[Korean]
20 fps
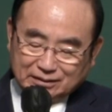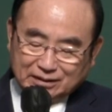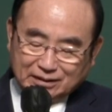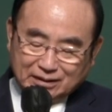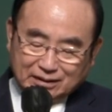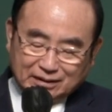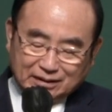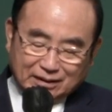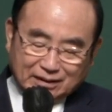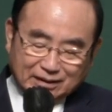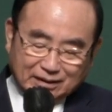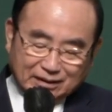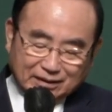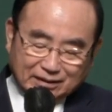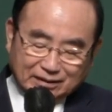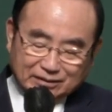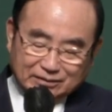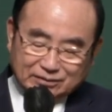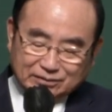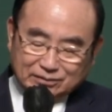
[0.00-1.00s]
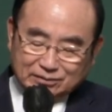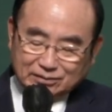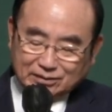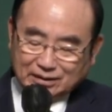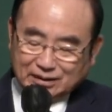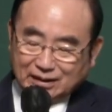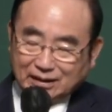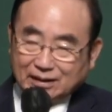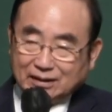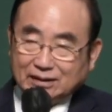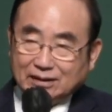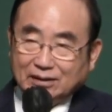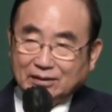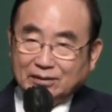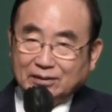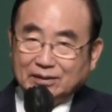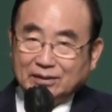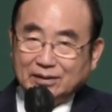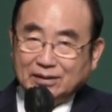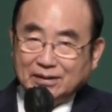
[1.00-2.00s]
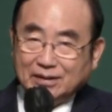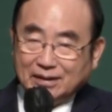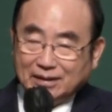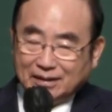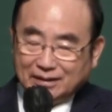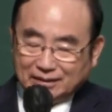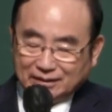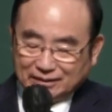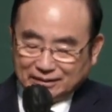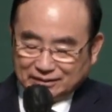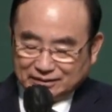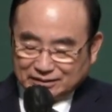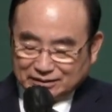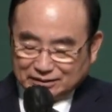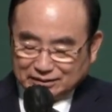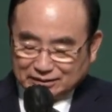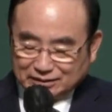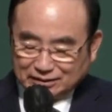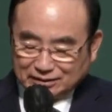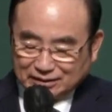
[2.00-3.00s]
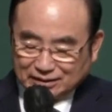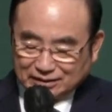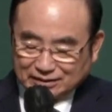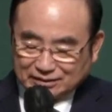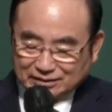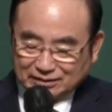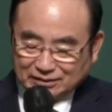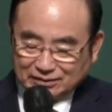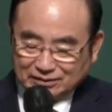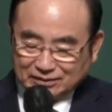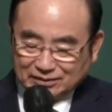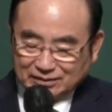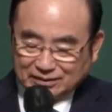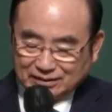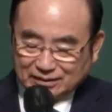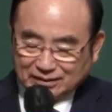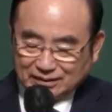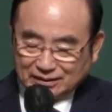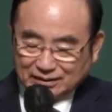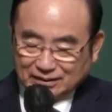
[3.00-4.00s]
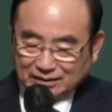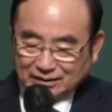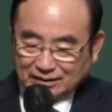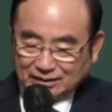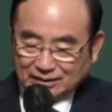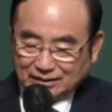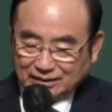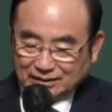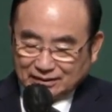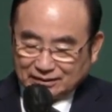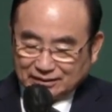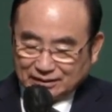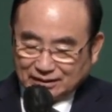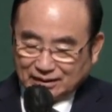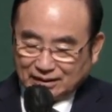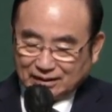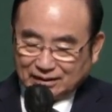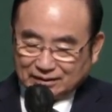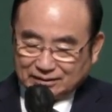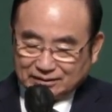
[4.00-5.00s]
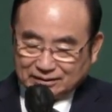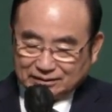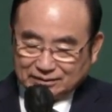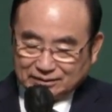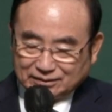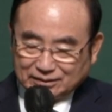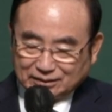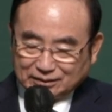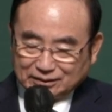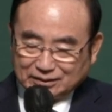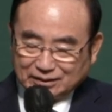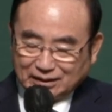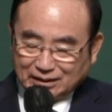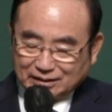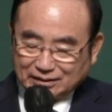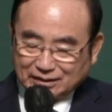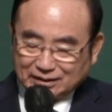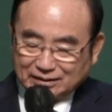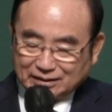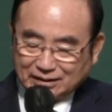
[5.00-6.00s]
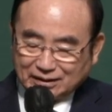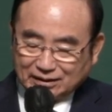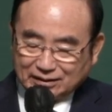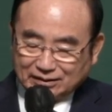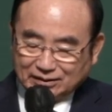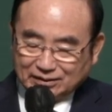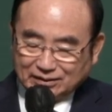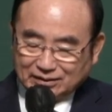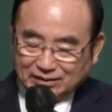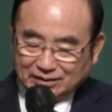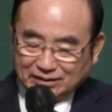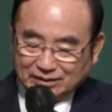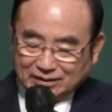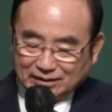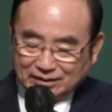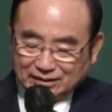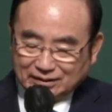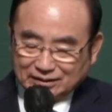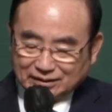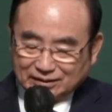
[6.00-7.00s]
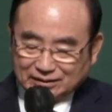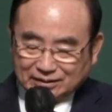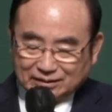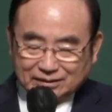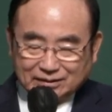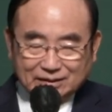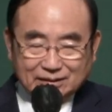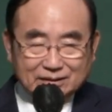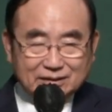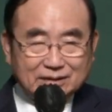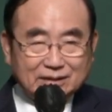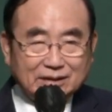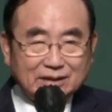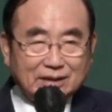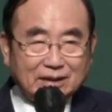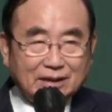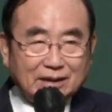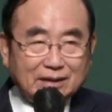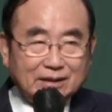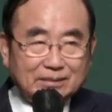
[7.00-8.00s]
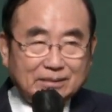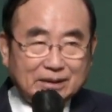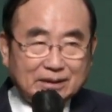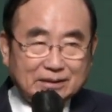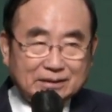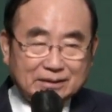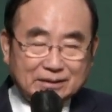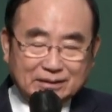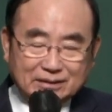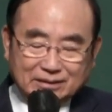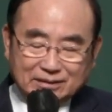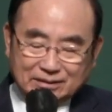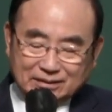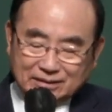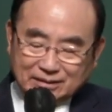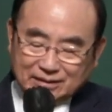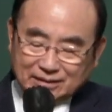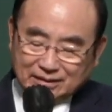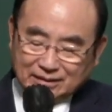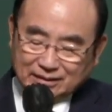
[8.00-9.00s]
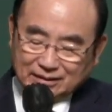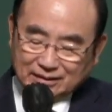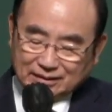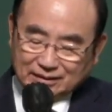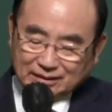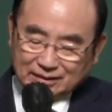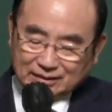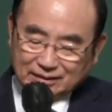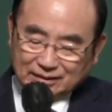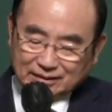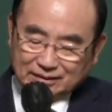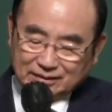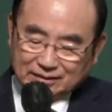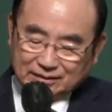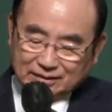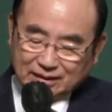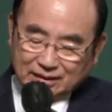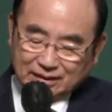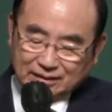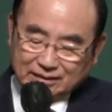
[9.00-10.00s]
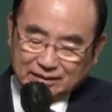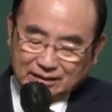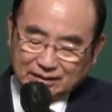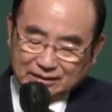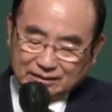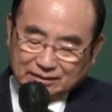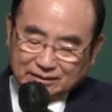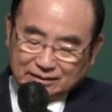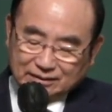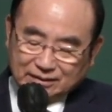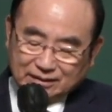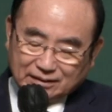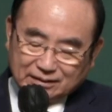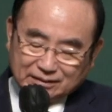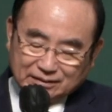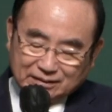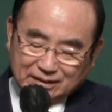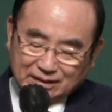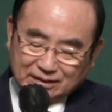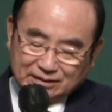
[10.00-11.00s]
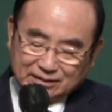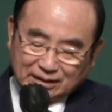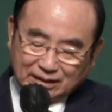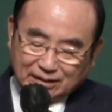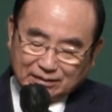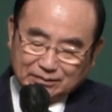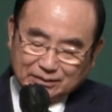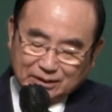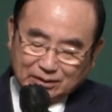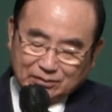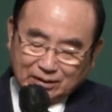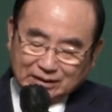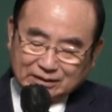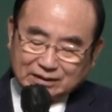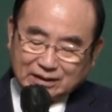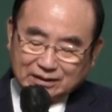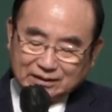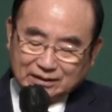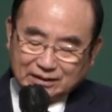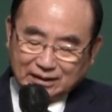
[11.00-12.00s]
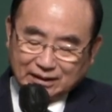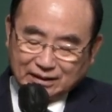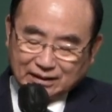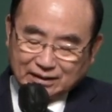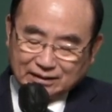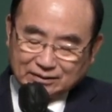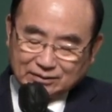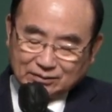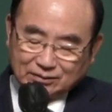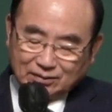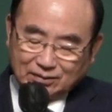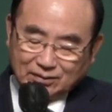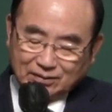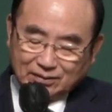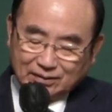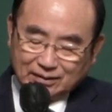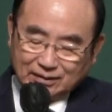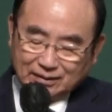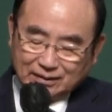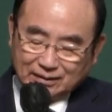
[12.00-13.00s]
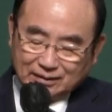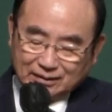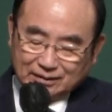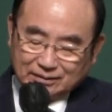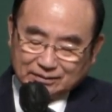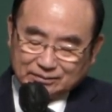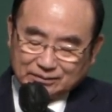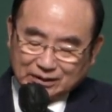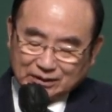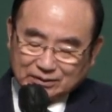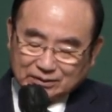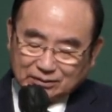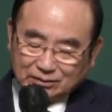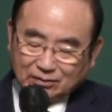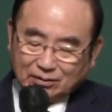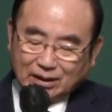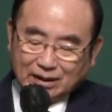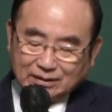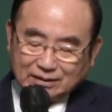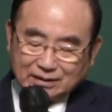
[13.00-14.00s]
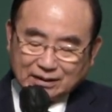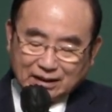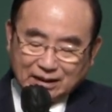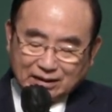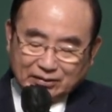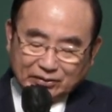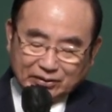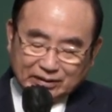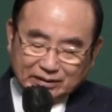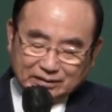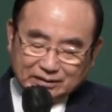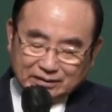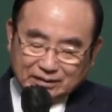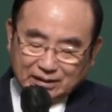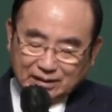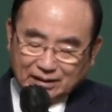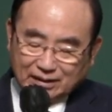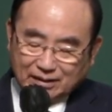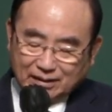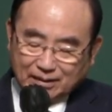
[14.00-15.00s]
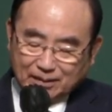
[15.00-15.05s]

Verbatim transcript: 어디 견뎌내는 쭉 이야기하더라고요. 전철을 탔어요. 야, 전 정신 안 타잖아요. 근데 신기한 걸 봤어요. 내가 탈 그때는 사람들이 꽉 차질 안 해가지고 막 서로 앉아가고 있는데